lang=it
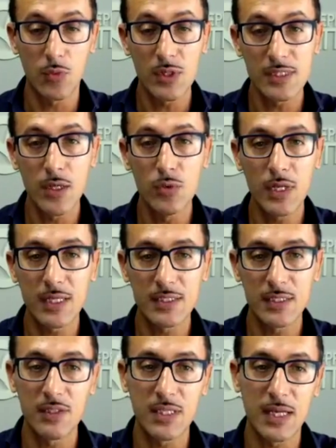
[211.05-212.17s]
Questa è l'unica
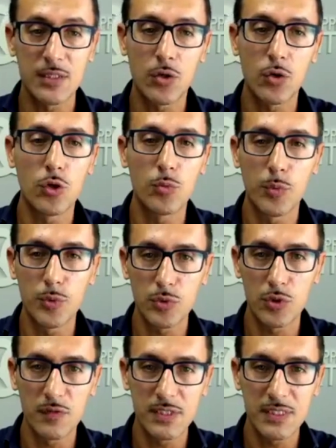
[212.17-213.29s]
attività, secondo il mio punto
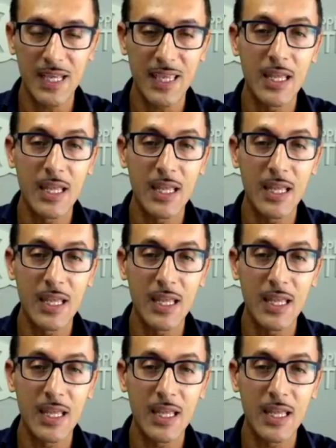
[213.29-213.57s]
di vista,